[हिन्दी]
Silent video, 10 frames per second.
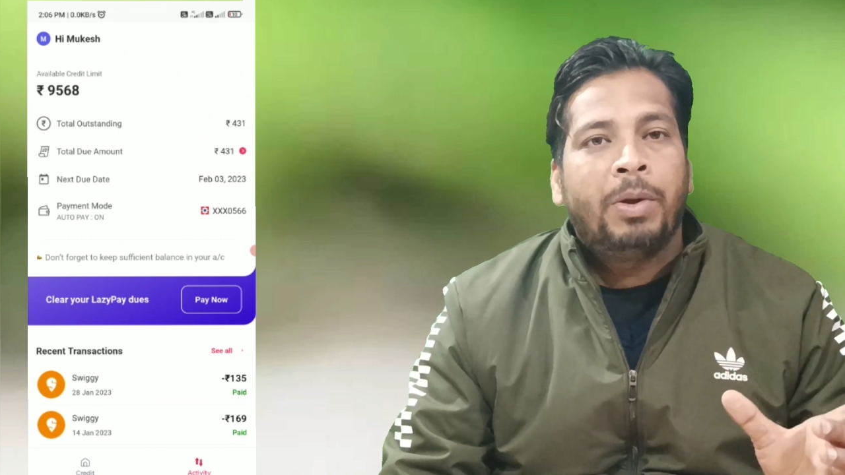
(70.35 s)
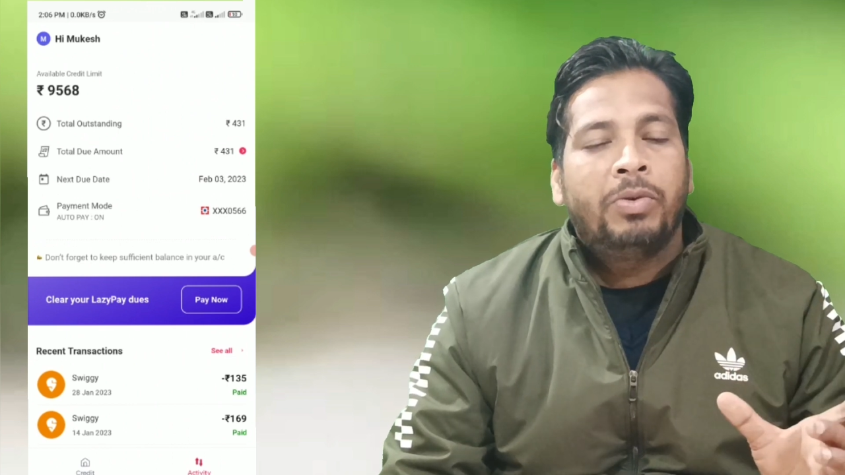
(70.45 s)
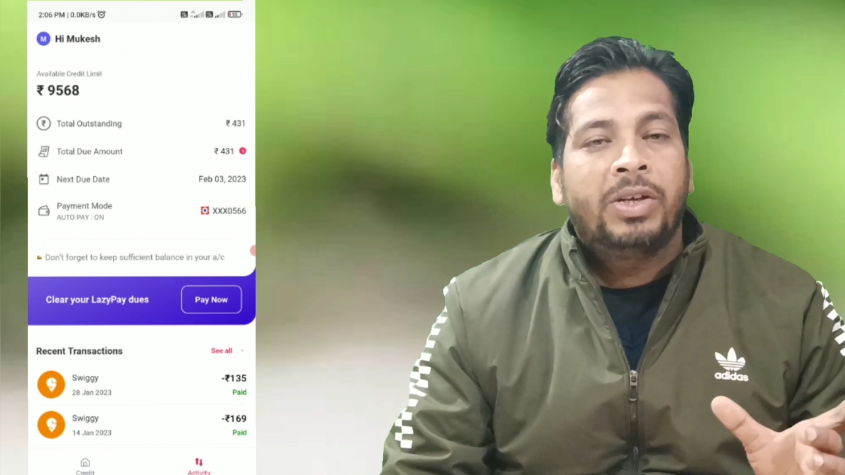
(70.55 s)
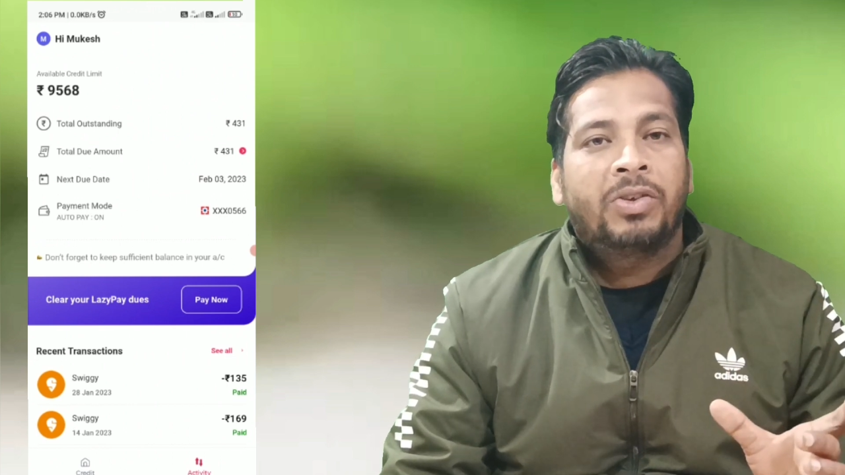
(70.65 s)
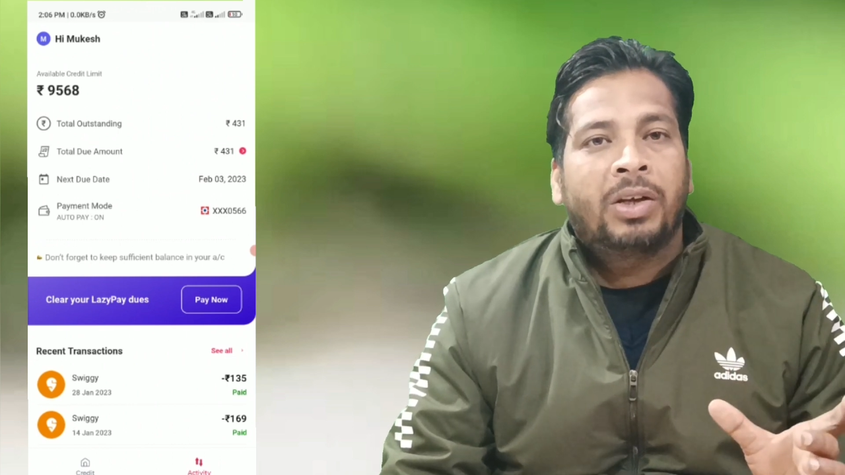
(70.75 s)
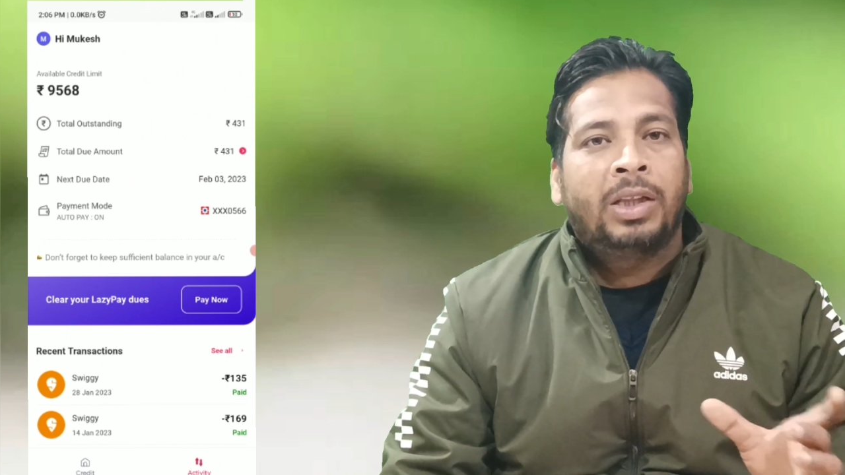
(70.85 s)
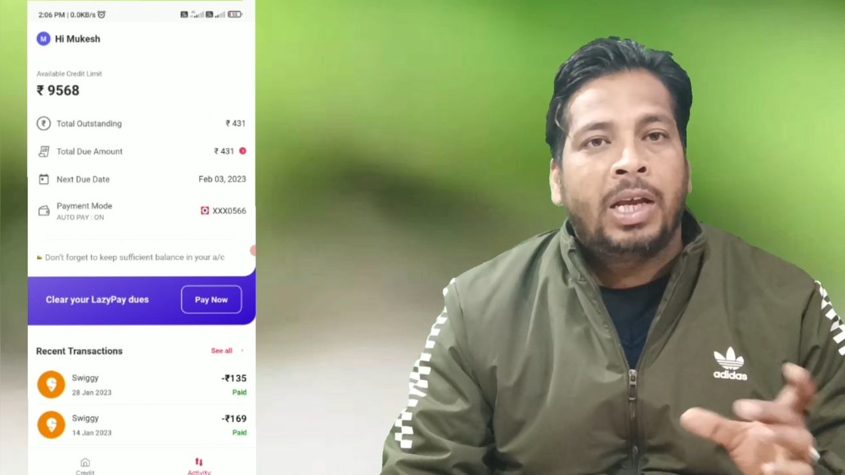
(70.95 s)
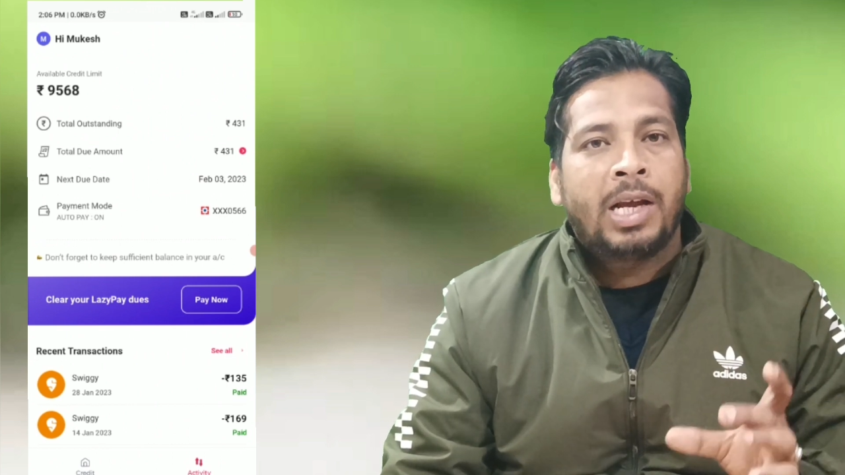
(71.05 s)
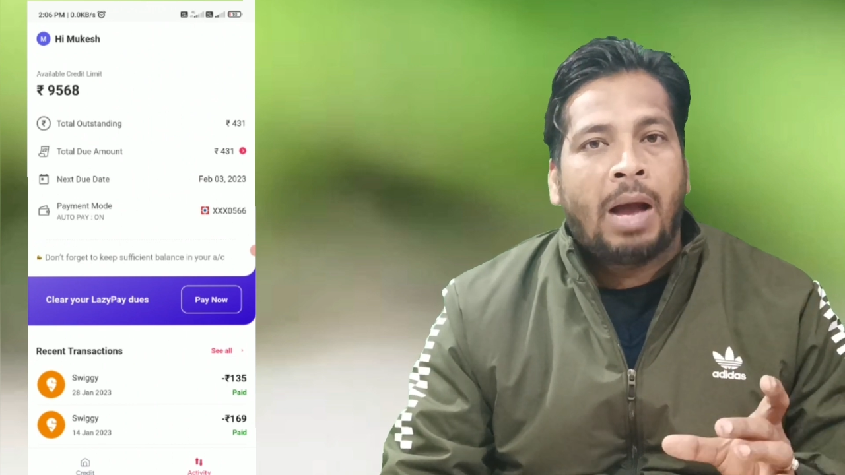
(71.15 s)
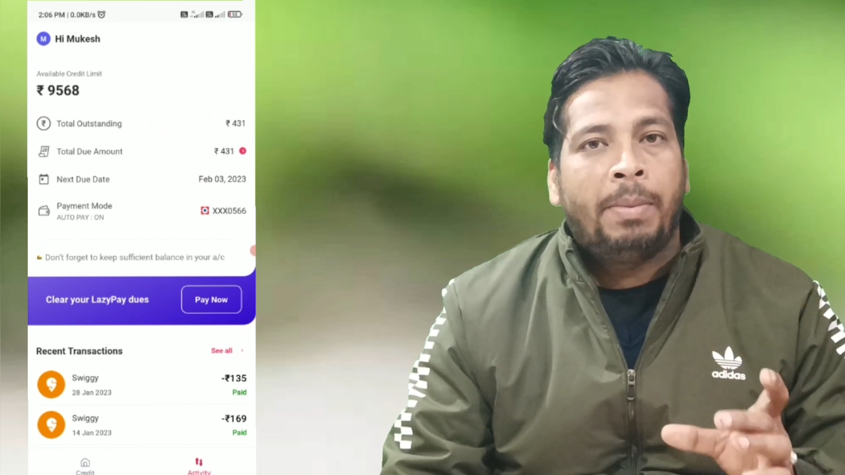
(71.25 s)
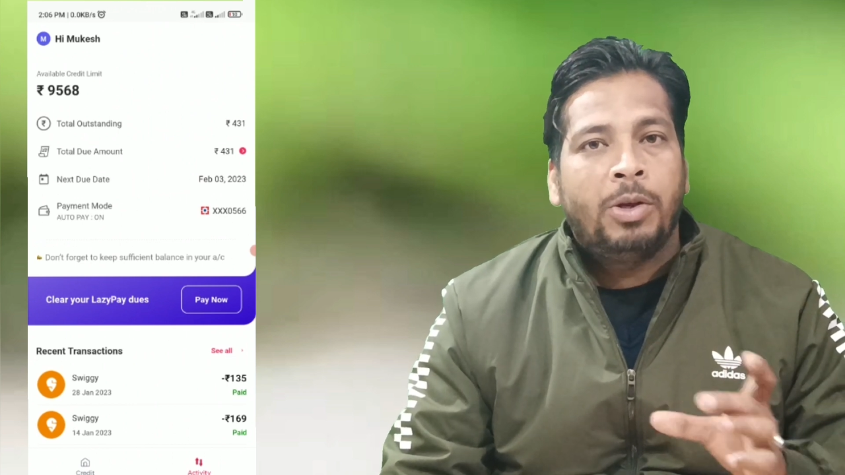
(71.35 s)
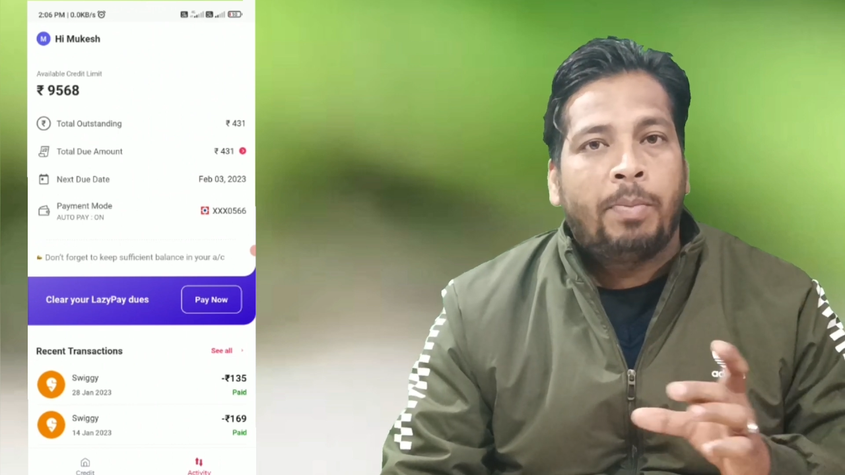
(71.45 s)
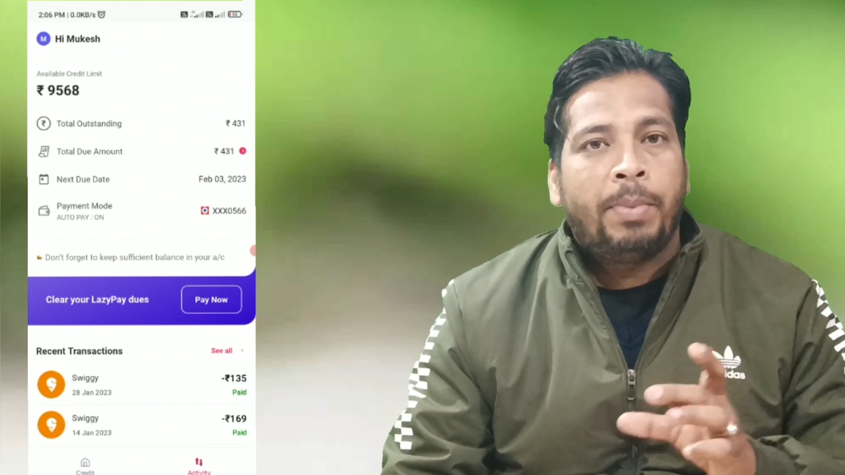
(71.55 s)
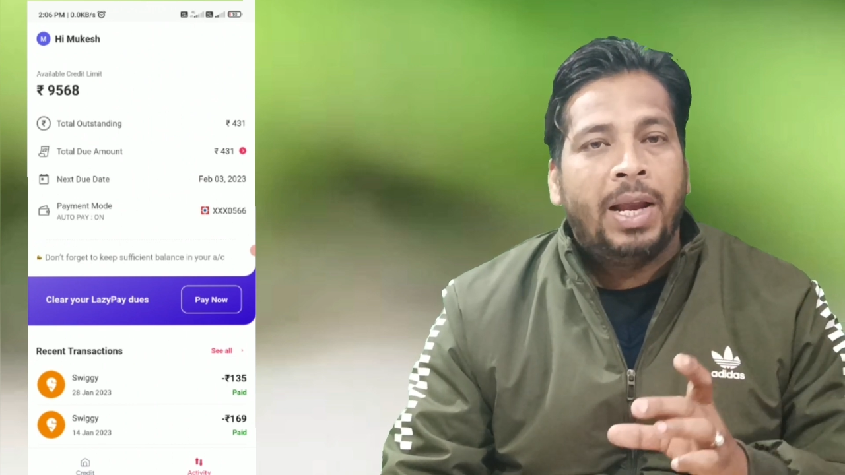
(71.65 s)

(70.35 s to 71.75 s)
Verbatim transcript: पे यूज कर सकते हैं यहाँ पे जो